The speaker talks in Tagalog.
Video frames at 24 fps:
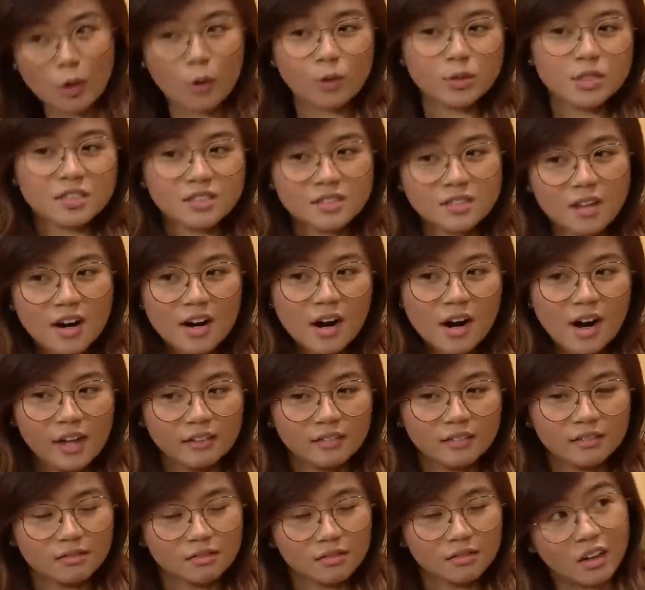ako sa Star
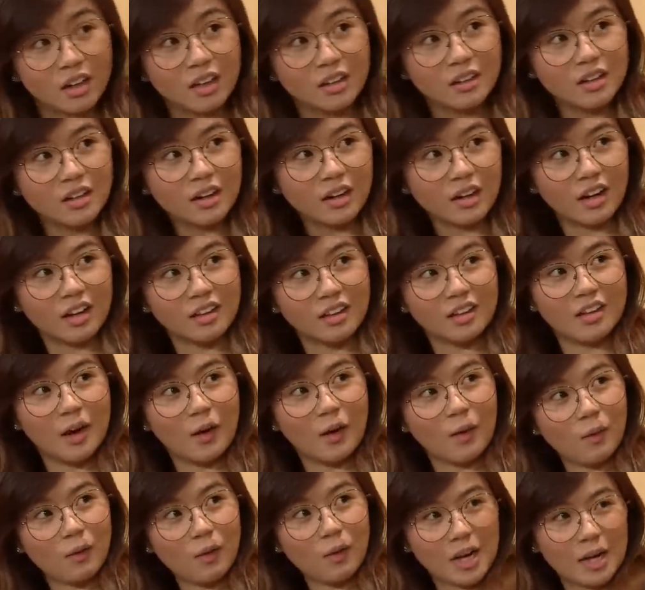Hunt, trading ready
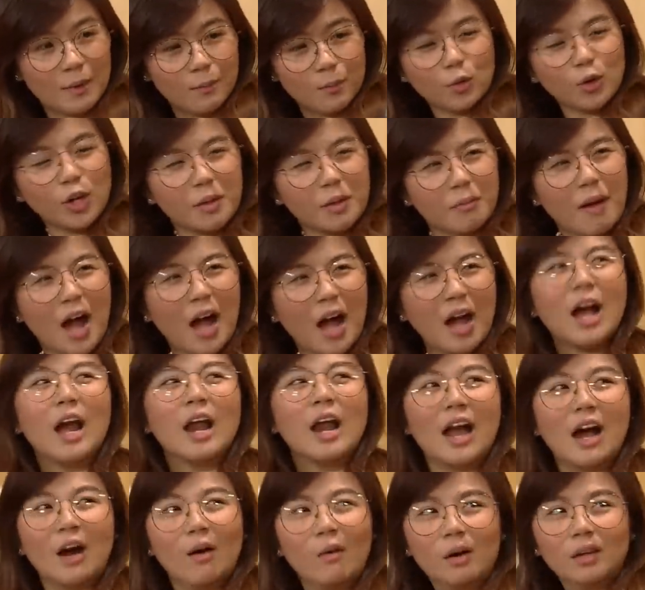ako. Alam ko na mga
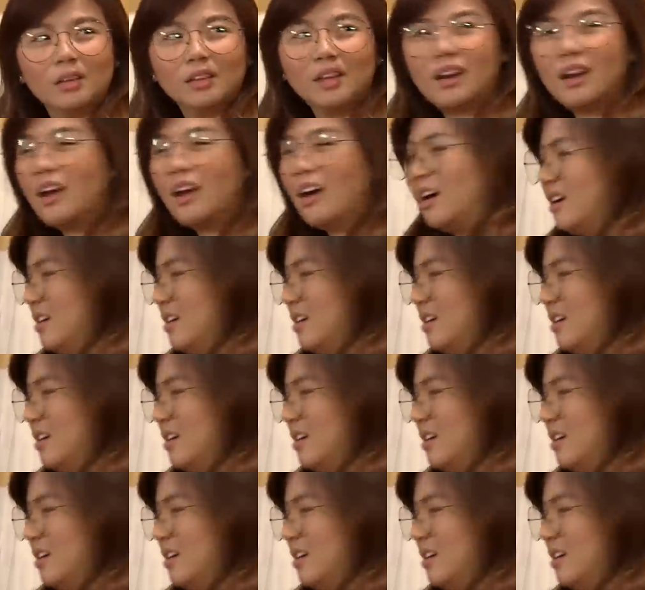galawan nila.